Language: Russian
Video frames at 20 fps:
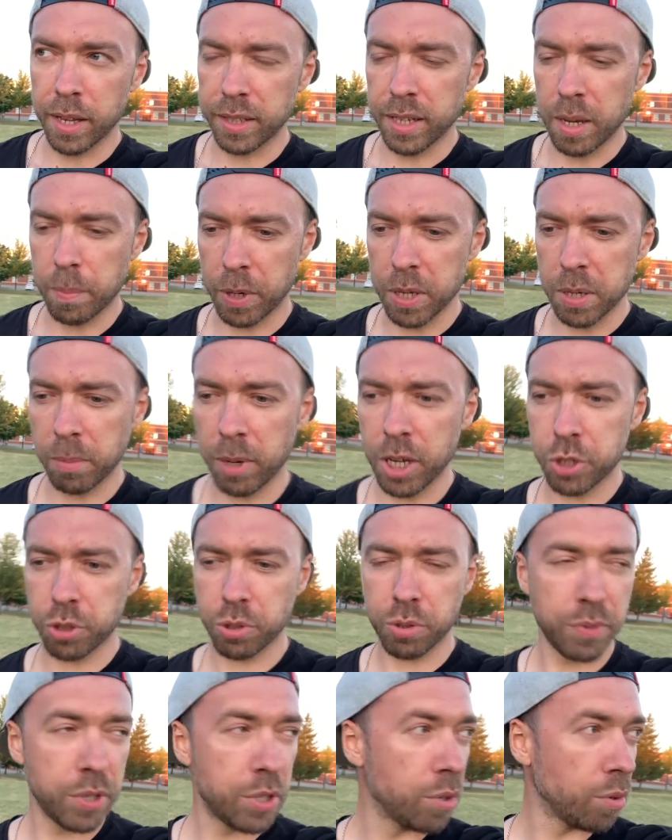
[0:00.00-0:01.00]
Я понимаю,
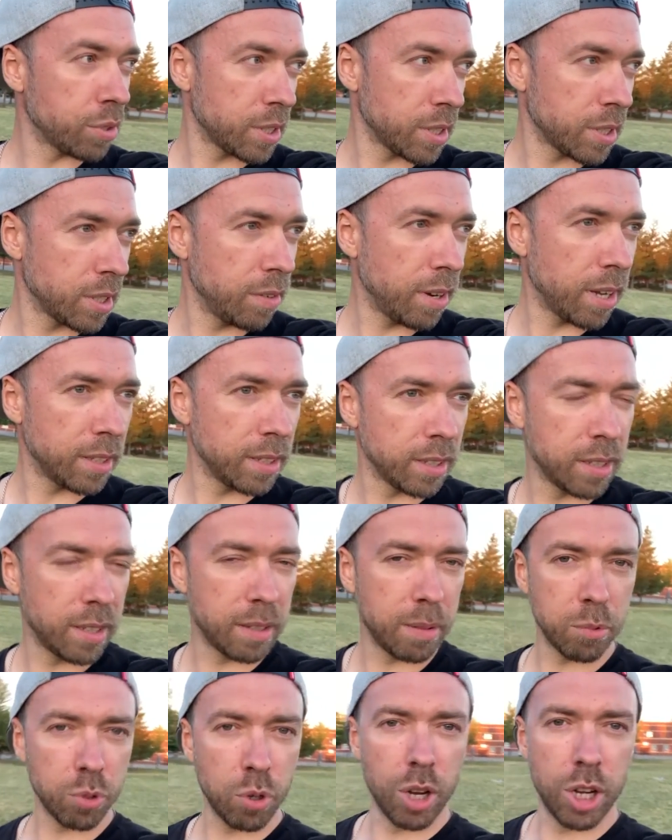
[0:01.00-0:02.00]
что видео создавать надо
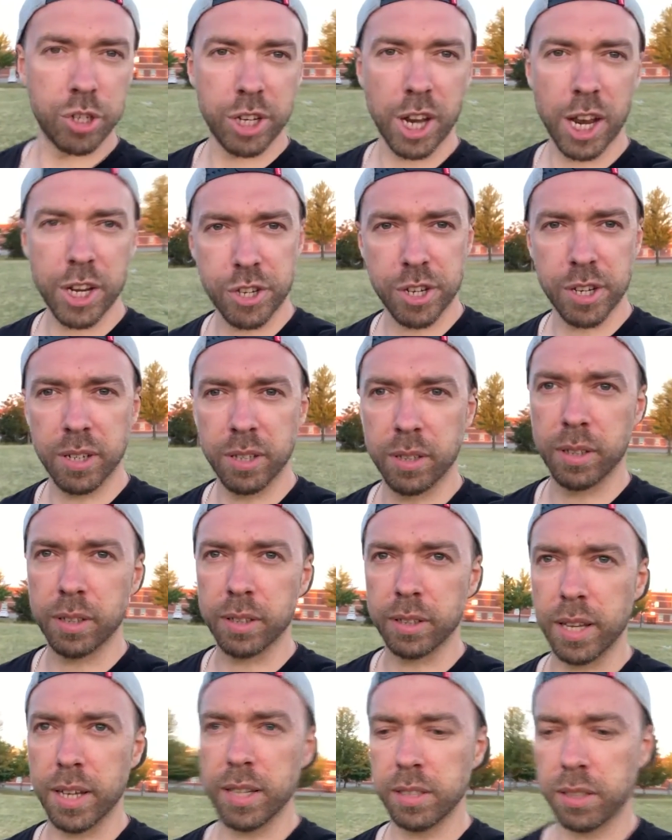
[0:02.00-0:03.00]
намного чаще,
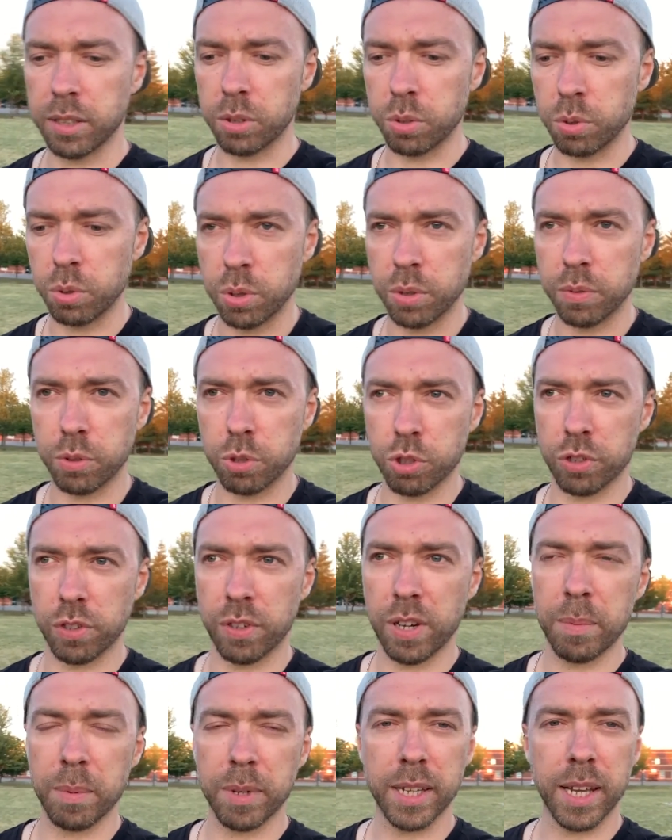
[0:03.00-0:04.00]
да, но в то же
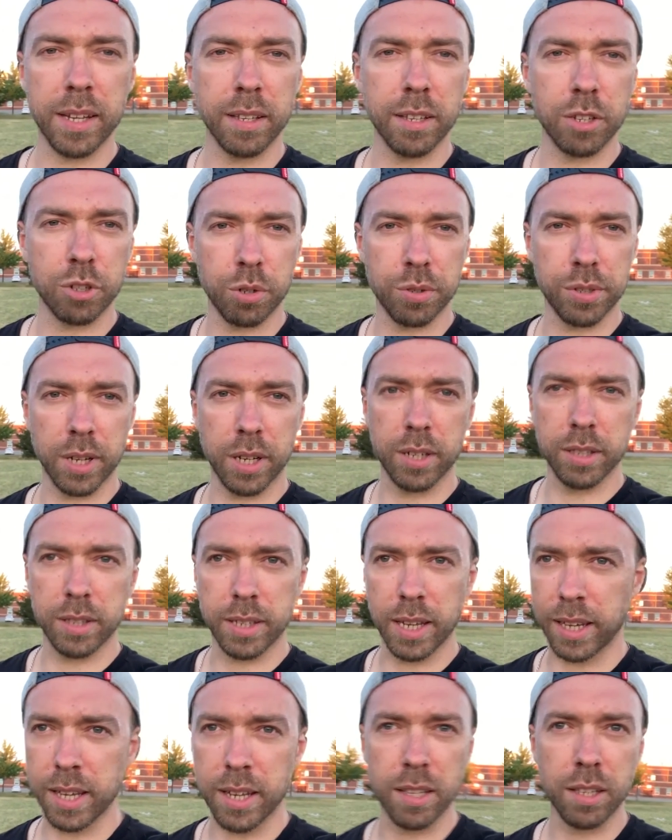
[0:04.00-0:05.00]
время я не нашел так и,
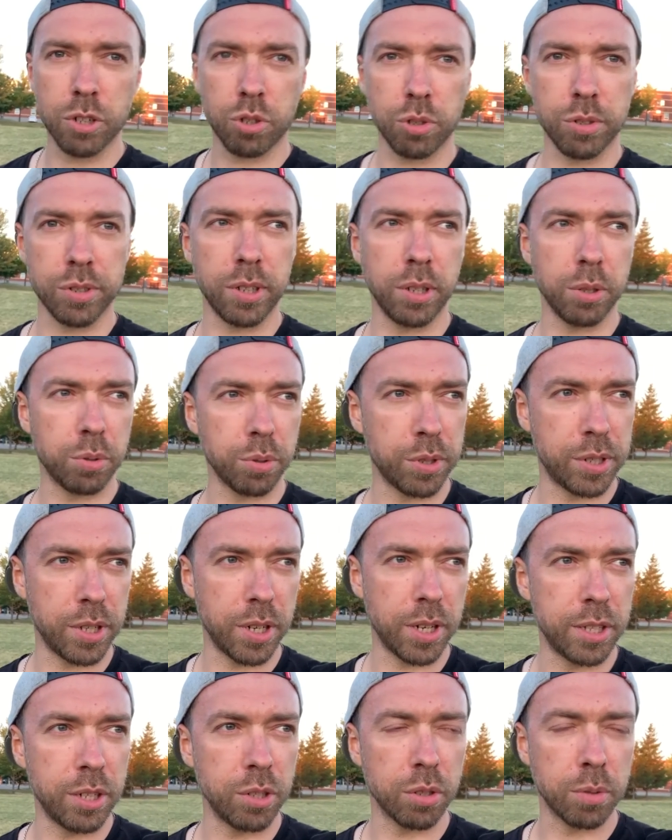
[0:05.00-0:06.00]
так и не нашел золотую
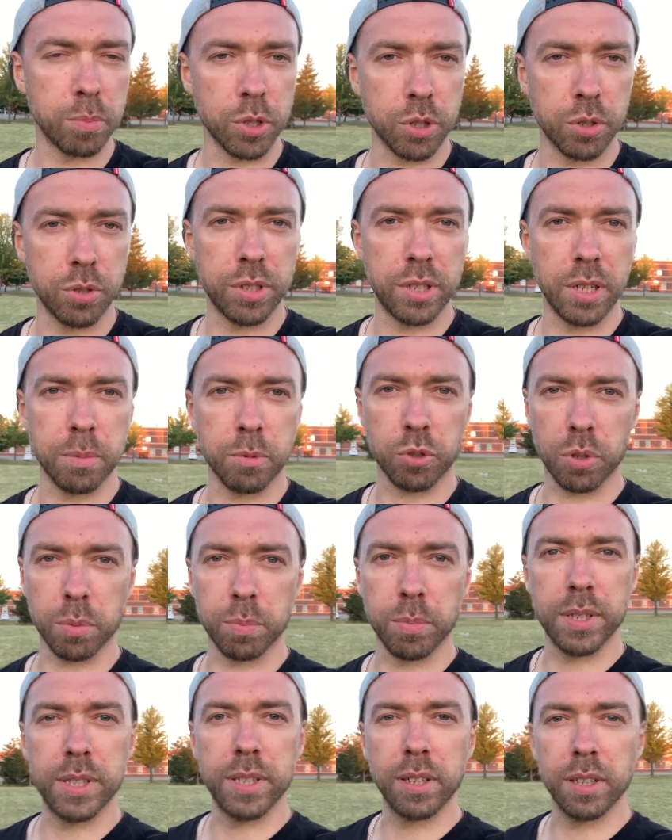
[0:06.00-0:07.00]
середину между тем,
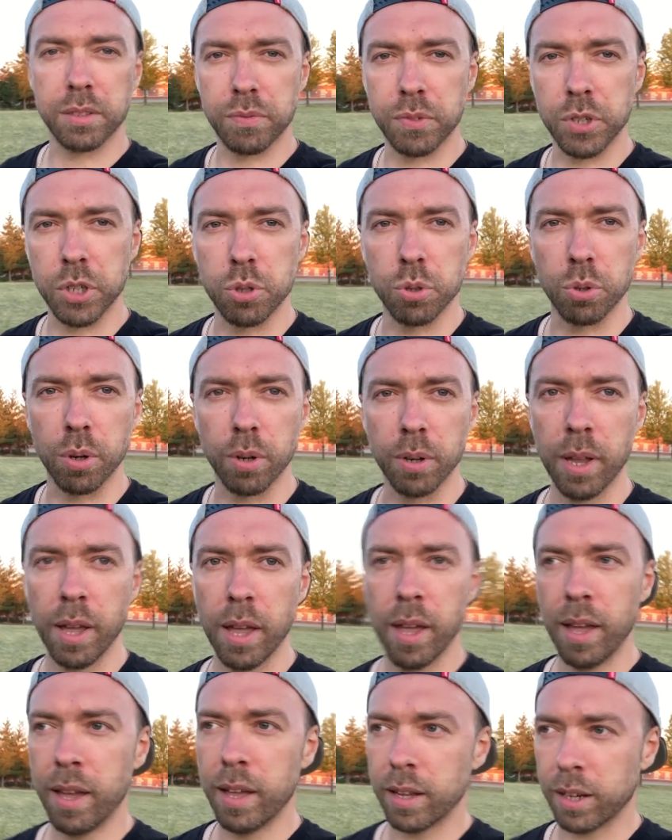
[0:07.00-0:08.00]
чтобы делать видео,
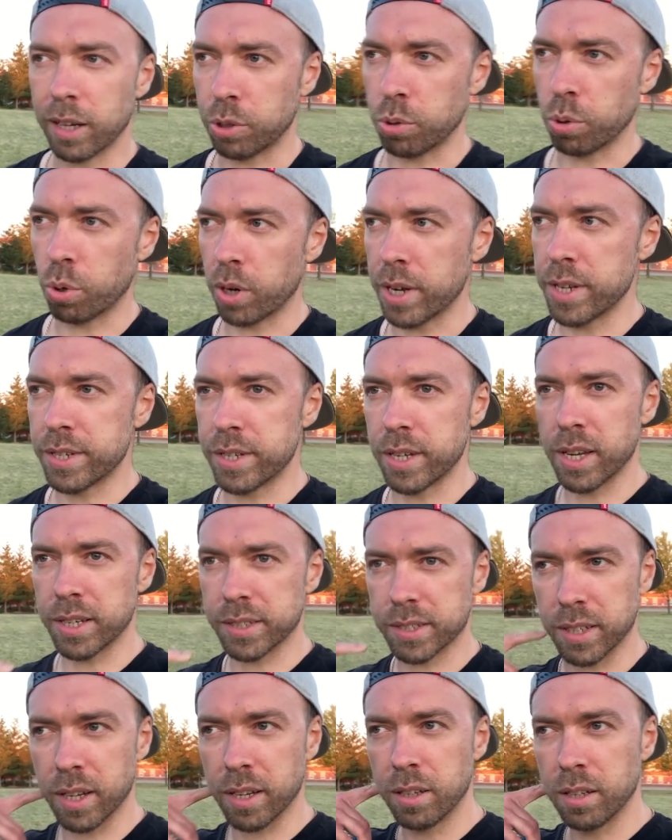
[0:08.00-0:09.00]
которое
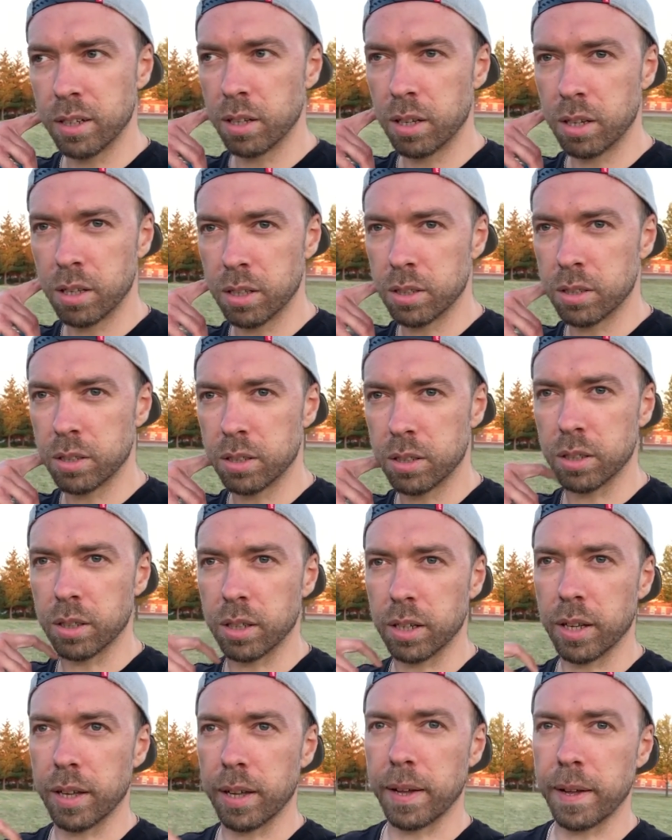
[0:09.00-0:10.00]
интересно
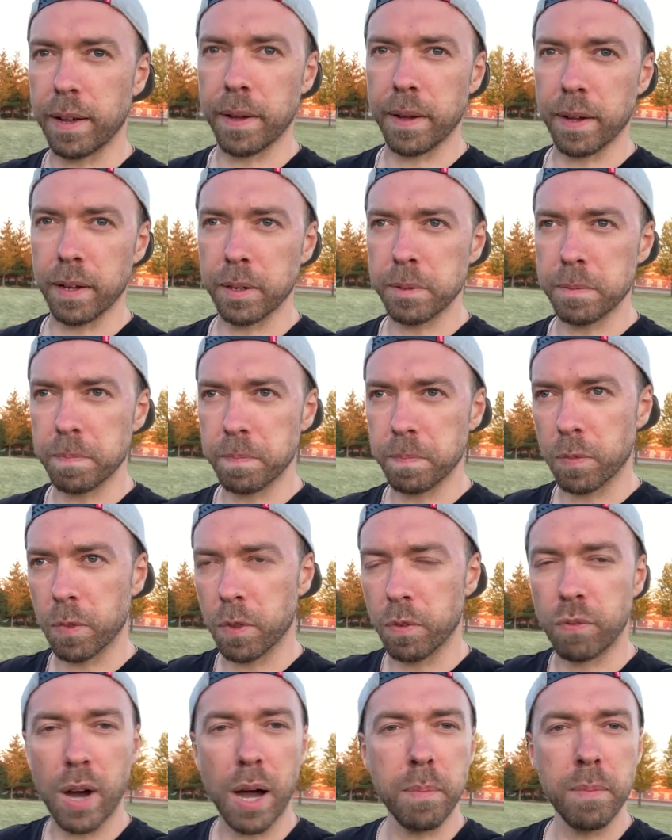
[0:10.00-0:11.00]
э,
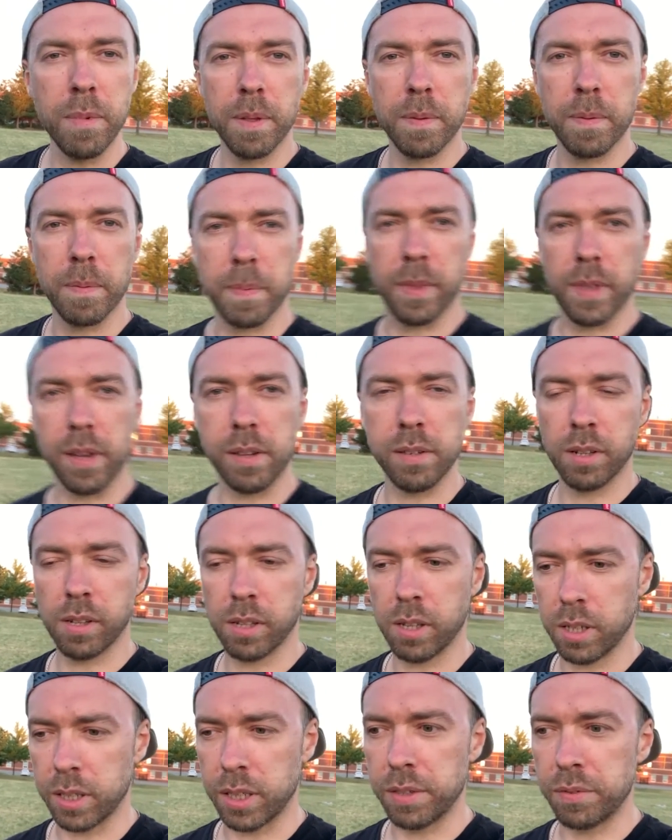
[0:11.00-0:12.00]
вам, да,
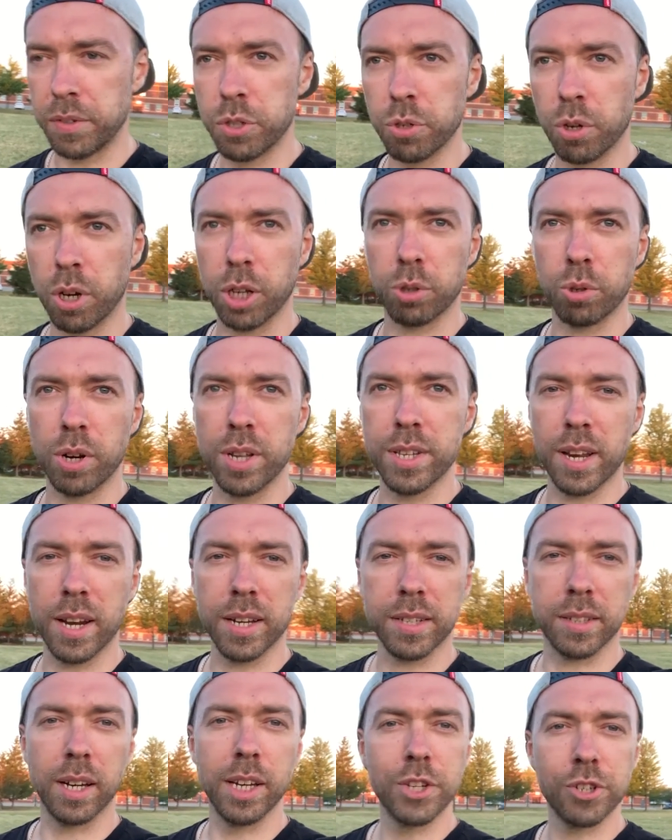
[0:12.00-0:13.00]
и видео, которое
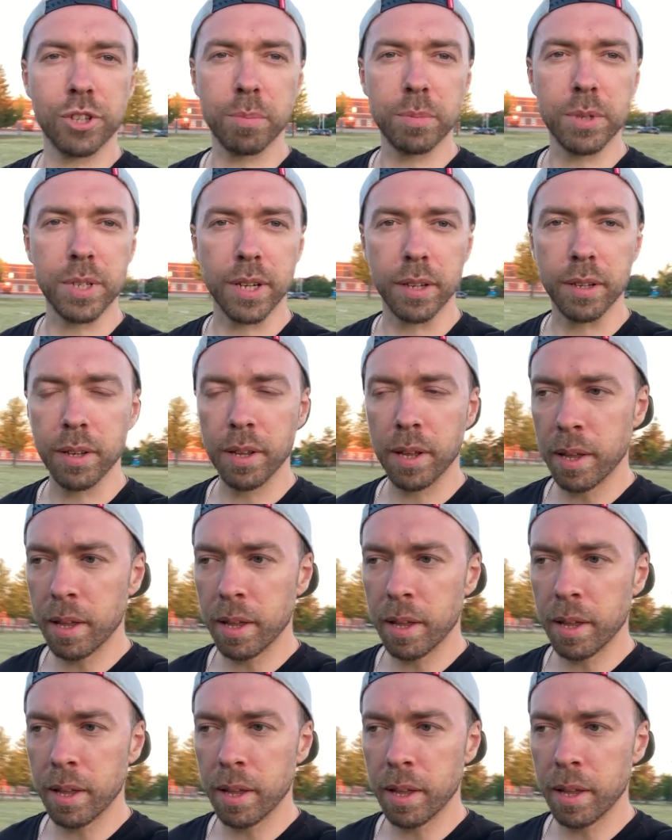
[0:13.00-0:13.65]
интересно лично мне.